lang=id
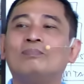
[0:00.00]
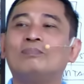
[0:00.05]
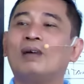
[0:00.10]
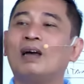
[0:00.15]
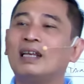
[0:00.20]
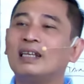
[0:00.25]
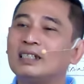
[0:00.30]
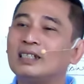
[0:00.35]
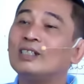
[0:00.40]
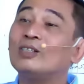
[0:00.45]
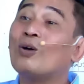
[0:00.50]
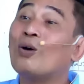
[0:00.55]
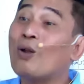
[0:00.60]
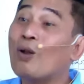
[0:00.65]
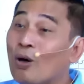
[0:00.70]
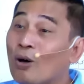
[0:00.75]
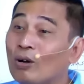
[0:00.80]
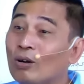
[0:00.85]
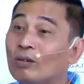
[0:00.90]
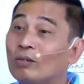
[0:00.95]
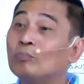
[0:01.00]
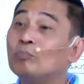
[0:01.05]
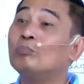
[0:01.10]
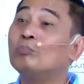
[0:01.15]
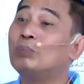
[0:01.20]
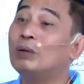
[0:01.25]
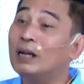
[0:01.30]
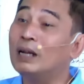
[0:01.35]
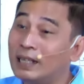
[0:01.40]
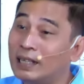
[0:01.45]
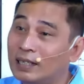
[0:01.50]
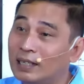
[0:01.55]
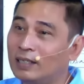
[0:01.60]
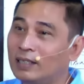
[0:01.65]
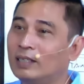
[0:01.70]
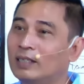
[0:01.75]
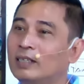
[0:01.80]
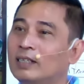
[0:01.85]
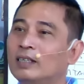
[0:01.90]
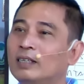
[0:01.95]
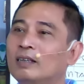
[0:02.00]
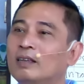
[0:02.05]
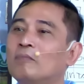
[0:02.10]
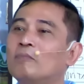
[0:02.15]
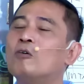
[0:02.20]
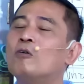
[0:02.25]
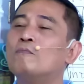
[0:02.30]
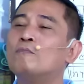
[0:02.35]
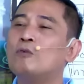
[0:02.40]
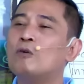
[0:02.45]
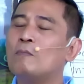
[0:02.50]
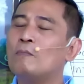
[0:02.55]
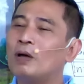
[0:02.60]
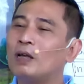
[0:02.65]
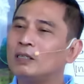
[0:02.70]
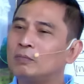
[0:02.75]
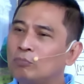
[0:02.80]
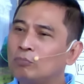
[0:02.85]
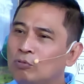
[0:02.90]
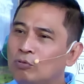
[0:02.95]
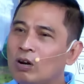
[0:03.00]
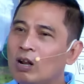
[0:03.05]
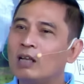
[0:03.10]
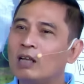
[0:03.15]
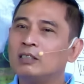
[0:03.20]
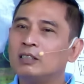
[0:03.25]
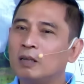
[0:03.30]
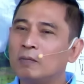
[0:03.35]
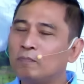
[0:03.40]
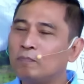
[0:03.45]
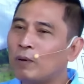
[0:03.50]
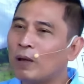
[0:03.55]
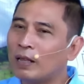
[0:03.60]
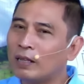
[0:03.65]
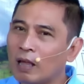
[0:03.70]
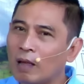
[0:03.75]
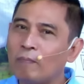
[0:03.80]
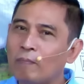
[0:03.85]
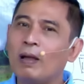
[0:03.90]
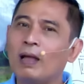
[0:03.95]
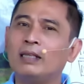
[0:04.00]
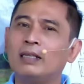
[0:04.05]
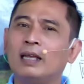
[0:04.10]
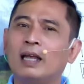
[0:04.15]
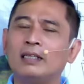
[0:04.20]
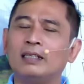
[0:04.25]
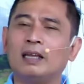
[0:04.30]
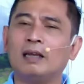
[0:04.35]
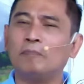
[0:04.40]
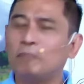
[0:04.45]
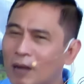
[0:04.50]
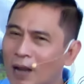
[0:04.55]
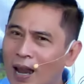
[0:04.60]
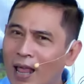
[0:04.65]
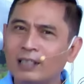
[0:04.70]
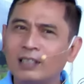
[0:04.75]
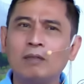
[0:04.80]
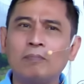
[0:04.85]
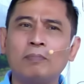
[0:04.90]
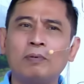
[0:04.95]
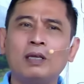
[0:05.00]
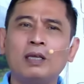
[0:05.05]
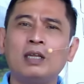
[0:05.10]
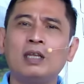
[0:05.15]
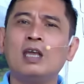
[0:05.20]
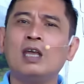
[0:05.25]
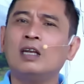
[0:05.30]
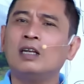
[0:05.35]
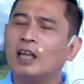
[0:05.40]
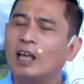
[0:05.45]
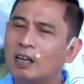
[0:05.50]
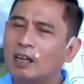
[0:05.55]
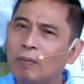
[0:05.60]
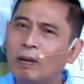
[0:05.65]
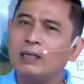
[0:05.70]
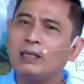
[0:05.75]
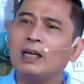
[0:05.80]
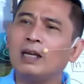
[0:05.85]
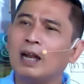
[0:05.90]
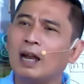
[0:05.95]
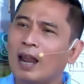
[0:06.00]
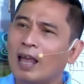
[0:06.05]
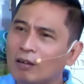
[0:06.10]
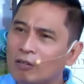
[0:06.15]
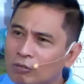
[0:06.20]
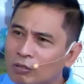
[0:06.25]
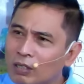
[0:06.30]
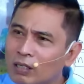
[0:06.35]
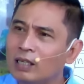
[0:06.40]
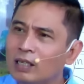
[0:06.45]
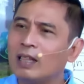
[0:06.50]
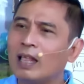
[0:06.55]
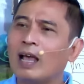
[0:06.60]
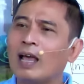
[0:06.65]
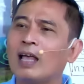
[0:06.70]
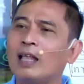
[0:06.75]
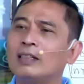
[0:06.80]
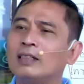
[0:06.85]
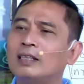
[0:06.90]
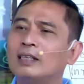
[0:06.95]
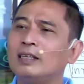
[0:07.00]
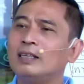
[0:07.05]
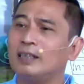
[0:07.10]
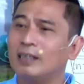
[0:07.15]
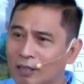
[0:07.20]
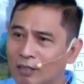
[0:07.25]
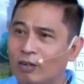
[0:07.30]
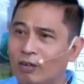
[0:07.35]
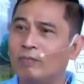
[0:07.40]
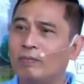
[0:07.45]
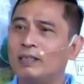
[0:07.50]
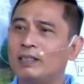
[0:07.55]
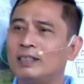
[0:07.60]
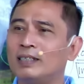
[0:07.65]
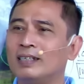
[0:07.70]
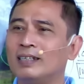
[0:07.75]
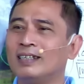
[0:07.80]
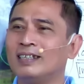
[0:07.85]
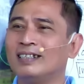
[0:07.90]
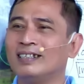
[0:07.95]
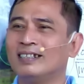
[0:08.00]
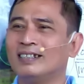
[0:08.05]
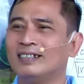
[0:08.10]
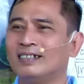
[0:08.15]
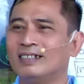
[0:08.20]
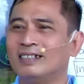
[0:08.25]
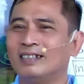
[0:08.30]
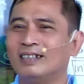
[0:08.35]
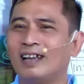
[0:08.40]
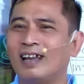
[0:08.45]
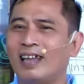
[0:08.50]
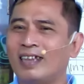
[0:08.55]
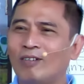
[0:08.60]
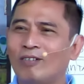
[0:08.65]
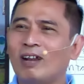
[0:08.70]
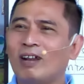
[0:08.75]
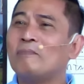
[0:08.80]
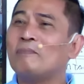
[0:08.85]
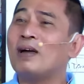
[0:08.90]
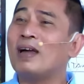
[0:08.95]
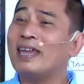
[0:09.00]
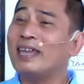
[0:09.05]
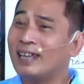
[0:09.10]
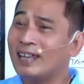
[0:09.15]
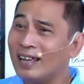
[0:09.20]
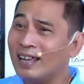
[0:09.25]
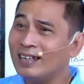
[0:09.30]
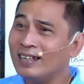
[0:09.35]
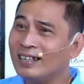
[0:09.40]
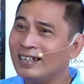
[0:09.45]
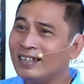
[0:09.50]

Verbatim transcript: Mas tolong beli. Mumpung pas murah sebanyak-banyaknya. Bilangnya begini, daripada ndak laku sini tak ganti gitu loh mas. Kayak orang baik kan.